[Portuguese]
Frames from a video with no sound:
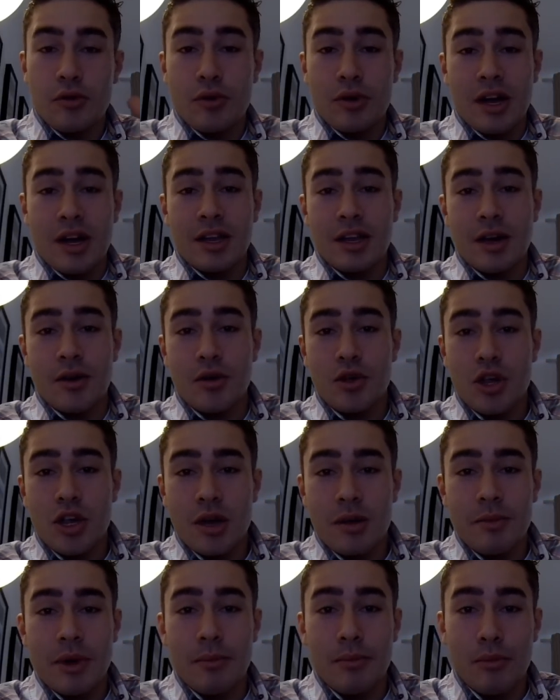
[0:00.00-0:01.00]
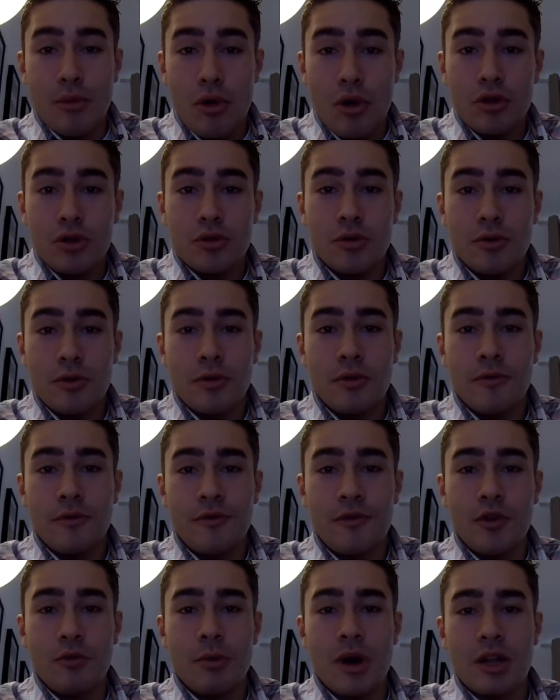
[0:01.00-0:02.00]
o canal chama Moto
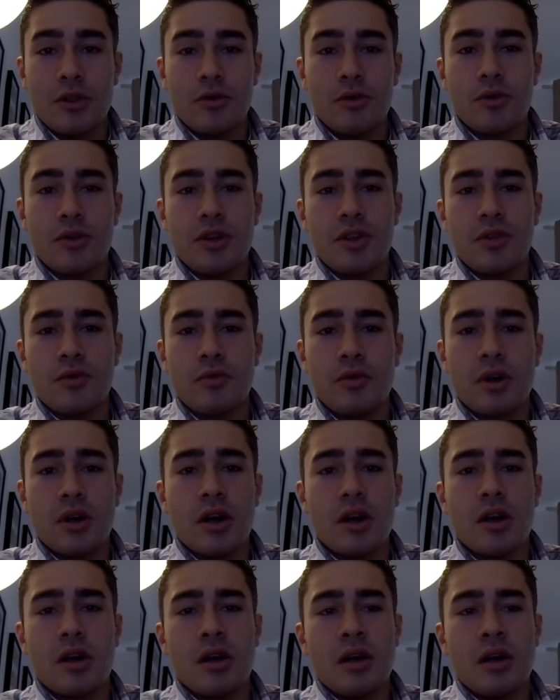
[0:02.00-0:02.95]
Filmadores UK,